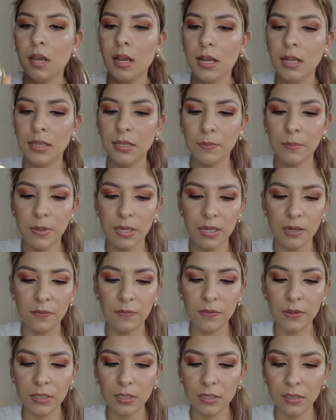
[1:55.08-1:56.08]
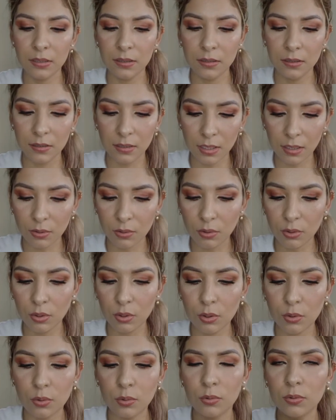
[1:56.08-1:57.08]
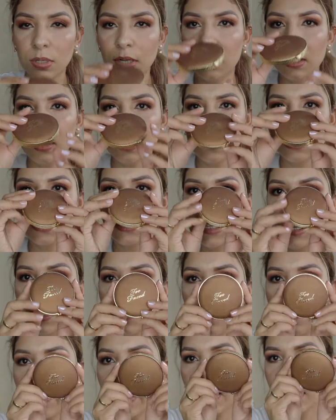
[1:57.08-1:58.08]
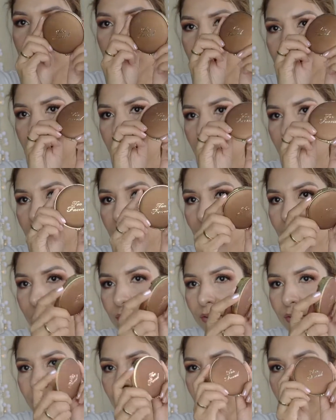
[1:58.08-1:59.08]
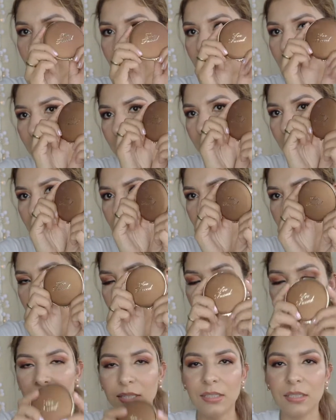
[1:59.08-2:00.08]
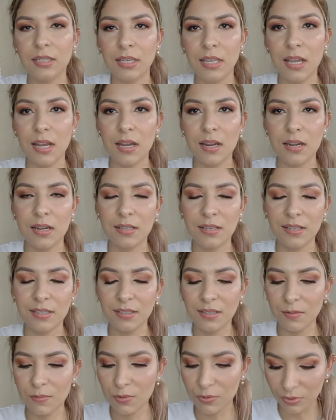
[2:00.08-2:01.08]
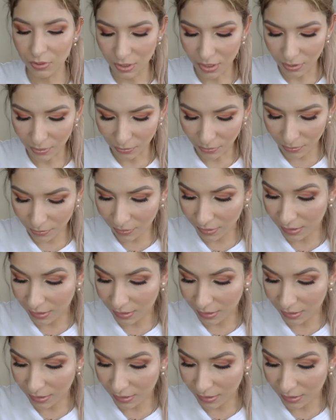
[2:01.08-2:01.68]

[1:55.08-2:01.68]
Al de Benefit del color jula Está el empaque divino. Ya le traía ganas a este bronceador.